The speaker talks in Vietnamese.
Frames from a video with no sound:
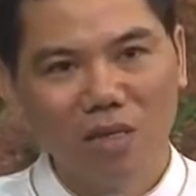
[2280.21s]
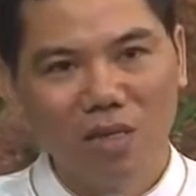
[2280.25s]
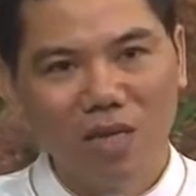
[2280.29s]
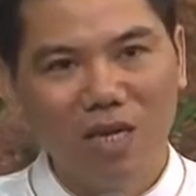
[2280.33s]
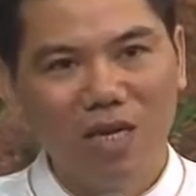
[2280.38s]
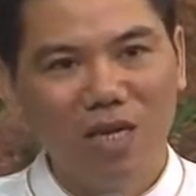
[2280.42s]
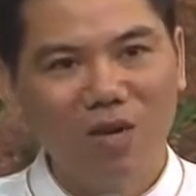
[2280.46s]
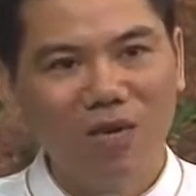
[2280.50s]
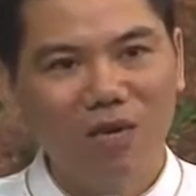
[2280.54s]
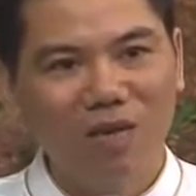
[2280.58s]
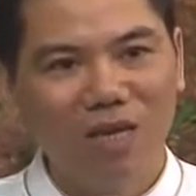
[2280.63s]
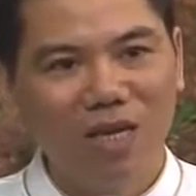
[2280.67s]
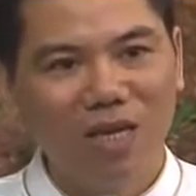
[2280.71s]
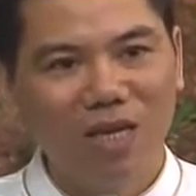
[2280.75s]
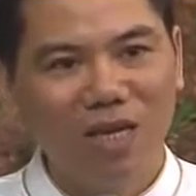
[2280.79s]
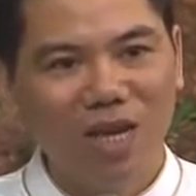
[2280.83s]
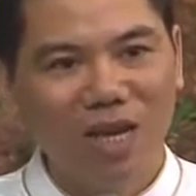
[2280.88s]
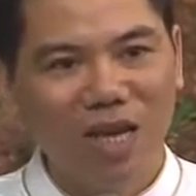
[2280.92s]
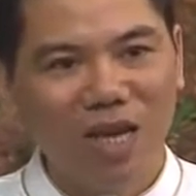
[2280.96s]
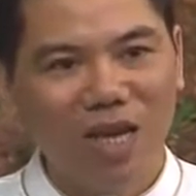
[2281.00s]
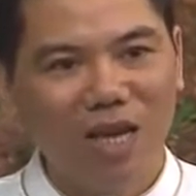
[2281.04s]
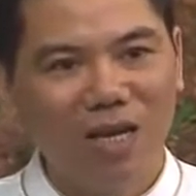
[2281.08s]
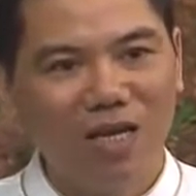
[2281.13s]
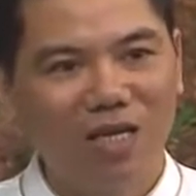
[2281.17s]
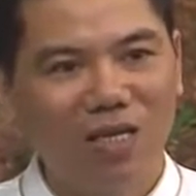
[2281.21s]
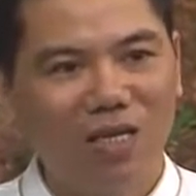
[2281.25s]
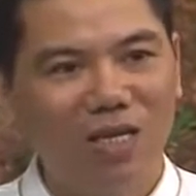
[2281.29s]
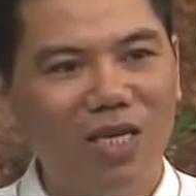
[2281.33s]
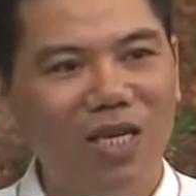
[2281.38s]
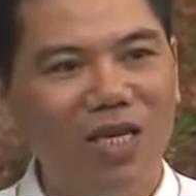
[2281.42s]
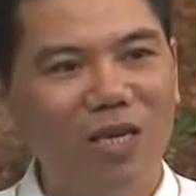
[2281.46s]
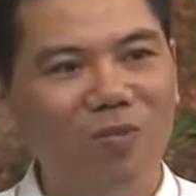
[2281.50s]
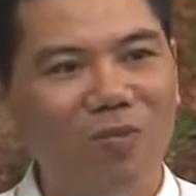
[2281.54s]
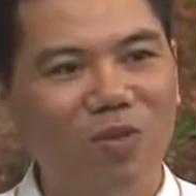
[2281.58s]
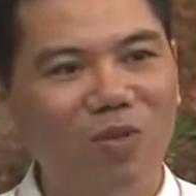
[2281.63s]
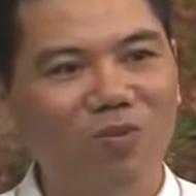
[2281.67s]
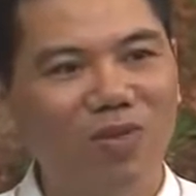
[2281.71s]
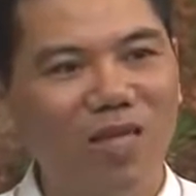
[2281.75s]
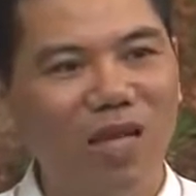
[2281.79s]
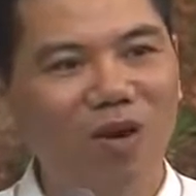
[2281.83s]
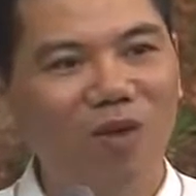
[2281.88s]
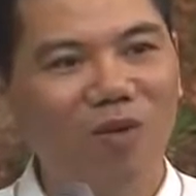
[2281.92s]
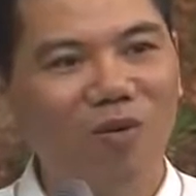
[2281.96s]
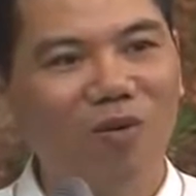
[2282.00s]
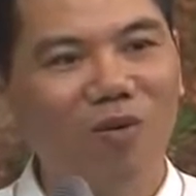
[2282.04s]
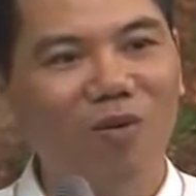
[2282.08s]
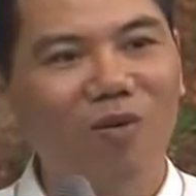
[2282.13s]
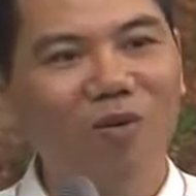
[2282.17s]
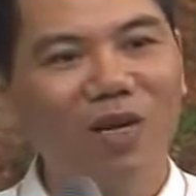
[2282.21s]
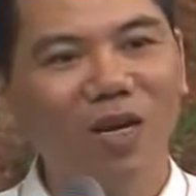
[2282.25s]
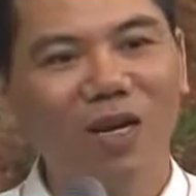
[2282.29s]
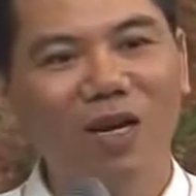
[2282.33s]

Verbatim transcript: Cái điều đầu tiên là khi mà chúng ta có